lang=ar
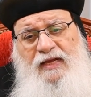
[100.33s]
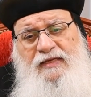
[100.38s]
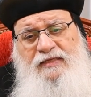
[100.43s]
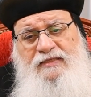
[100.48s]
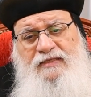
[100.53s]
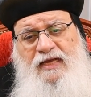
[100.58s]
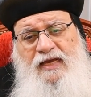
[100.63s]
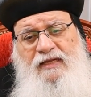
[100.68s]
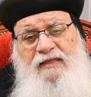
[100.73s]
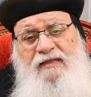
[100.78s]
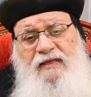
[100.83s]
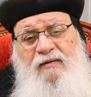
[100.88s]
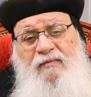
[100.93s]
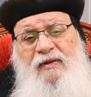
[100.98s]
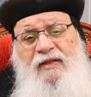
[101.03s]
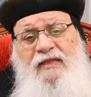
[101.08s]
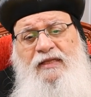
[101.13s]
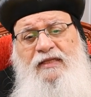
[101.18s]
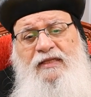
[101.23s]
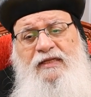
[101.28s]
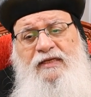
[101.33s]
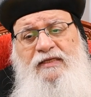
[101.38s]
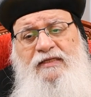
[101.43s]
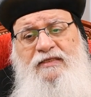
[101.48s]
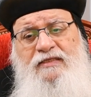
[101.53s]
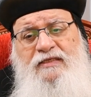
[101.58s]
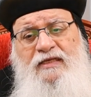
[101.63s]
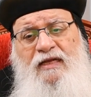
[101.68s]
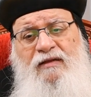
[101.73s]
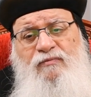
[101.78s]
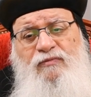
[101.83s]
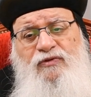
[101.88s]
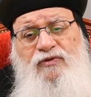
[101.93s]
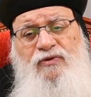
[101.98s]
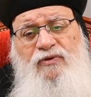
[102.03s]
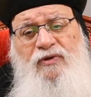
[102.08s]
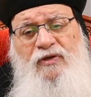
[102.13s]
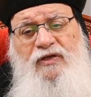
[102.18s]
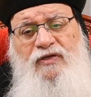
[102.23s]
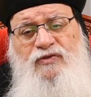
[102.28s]
زائد كمان إن الإنسان
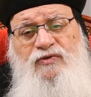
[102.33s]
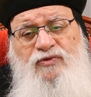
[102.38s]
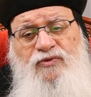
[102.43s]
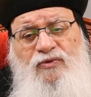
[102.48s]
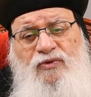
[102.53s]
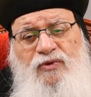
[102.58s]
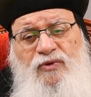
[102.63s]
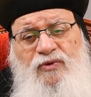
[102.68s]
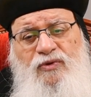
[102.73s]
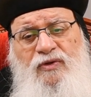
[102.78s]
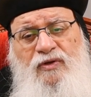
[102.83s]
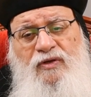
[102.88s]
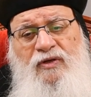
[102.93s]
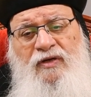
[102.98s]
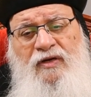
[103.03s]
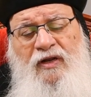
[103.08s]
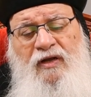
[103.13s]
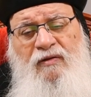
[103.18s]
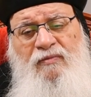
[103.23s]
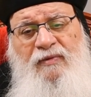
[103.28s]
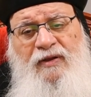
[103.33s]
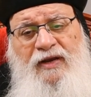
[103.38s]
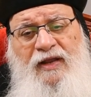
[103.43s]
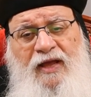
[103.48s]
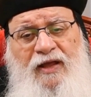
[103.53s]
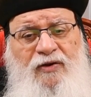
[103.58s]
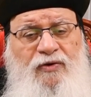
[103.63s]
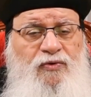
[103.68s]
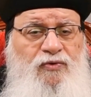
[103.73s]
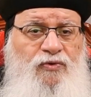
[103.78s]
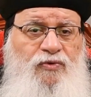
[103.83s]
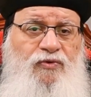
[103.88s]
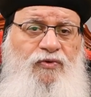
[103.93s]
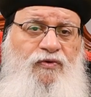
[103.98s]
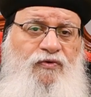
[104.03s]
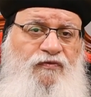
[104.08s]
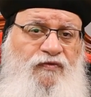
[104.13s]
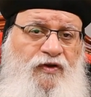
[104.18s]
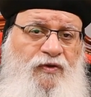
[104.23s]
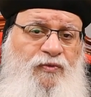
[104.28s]
بتؤخذ روحه رغما عنه
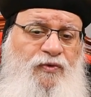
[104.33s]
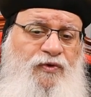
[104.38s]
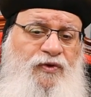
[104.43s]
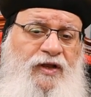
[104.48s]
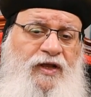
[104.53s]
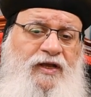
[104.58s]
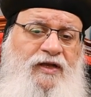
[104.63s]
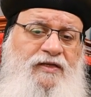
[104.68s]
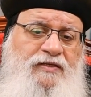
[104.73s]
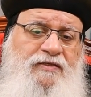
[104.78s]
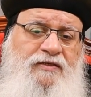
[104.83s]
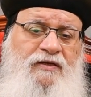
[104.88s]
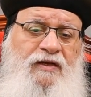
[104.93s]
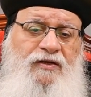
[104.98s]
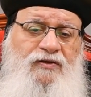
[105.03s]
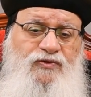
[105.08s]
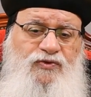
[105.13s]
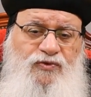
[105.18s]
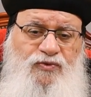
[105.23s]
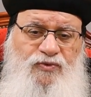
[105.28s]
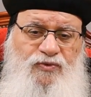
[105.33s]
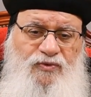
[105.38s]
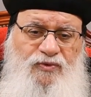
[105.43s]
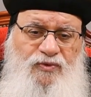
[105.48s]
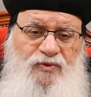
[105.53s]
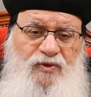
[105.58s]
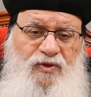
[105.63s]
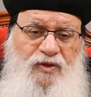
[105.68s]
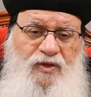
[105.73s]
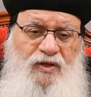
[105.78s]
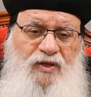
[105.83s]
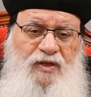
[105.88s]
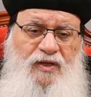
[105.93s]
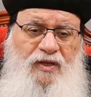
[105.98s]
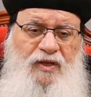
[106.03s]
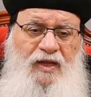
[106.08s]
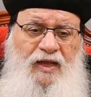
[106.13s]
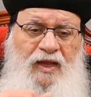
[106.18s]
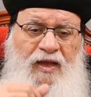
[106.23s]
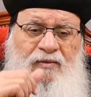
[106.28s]
فبينكس رأسه
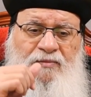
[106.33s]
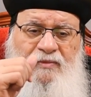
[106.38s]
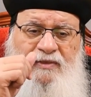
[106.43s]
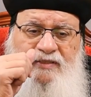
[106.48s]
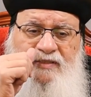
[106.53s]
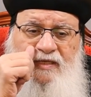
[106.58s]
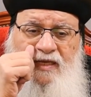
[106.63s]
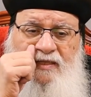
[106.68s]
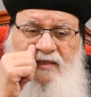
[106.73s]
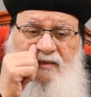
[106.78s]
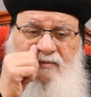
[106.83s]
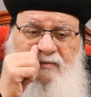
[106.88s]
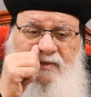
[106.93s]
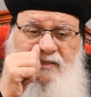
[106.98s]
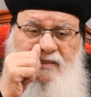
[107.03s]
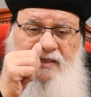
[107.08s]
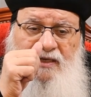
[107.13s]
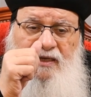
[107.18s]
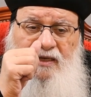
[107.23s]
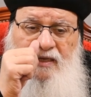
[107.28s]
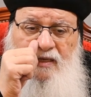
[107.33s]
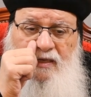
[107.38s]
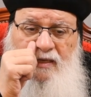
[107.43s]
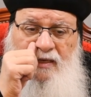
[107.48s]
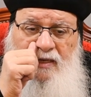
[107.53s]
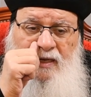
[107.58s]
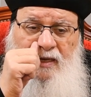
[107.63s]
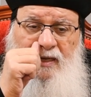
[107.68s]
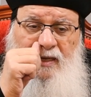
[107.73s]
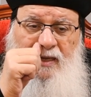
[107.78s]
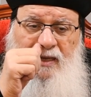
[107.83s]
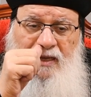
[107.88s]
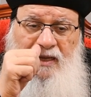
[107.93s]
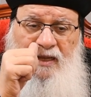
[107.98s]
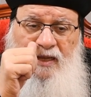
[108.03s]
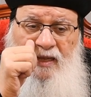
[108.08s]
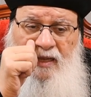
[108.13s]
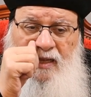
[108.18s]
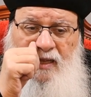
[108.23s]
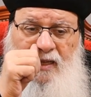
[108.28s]
أما السيد المسيح الإله
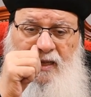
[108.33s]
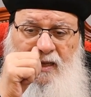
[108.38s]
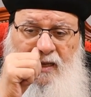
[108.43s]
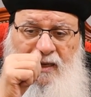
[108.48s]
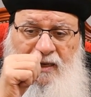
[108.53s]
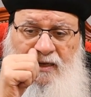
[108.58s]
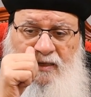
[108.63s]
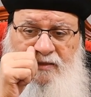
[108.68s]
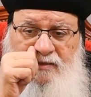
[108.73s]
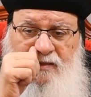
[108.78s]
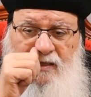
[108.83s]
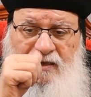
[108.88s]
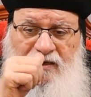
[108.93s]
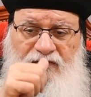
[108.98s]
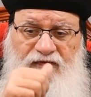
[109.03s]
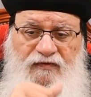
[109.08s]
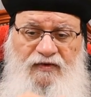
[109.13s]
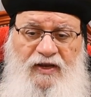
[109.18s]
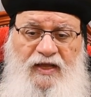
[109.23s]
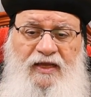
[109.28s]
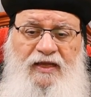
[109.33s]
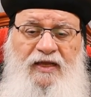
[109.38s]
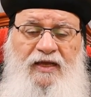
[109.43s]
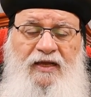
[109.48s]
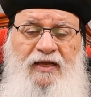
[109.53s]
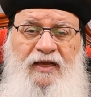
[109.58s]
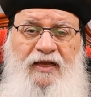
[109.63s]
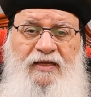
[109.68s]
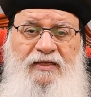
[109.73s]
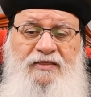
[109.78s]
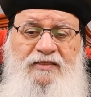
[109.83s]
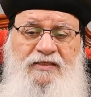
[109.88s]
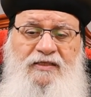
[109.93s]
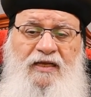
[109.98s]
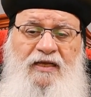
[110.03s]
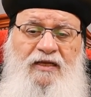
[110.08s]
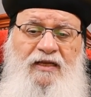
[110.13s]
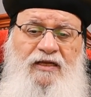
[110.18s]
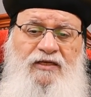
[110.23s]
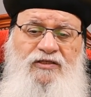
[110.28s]
اللي ظهر في الهيئة
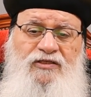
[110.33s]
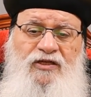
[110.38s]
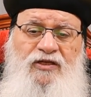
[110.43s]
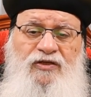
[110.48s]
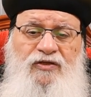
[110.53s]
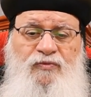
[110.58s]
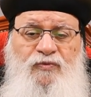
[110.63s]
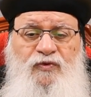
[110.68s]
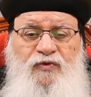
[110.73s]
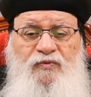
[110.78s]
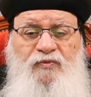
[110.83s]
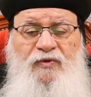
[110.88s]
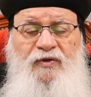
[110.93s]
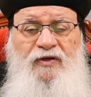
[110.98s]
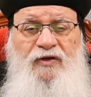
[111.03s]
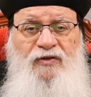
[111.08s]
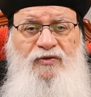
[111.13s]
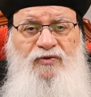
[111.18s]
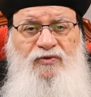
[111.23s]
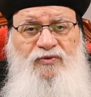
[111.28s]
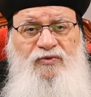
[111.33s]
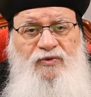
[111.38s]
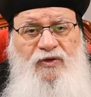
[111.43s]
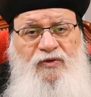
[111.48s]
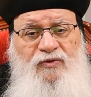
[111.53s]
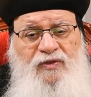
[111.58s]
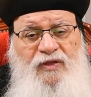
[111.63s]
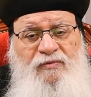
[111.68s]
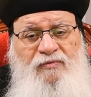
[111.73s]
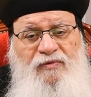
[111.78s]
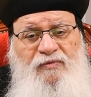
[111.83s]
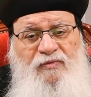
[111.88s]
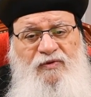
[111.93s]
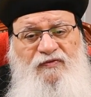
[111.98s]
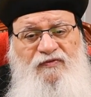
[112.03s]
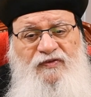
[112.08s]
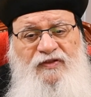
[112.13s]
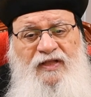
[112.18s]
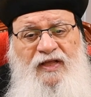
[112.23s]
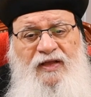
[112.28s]
كإنسان عشان يموت بإرادته ويتمم
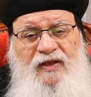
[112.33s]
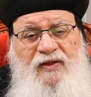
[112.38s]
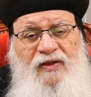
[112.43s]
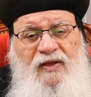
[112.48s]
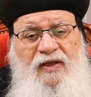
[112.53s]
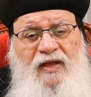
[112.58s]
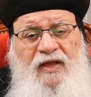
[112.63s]
الفداء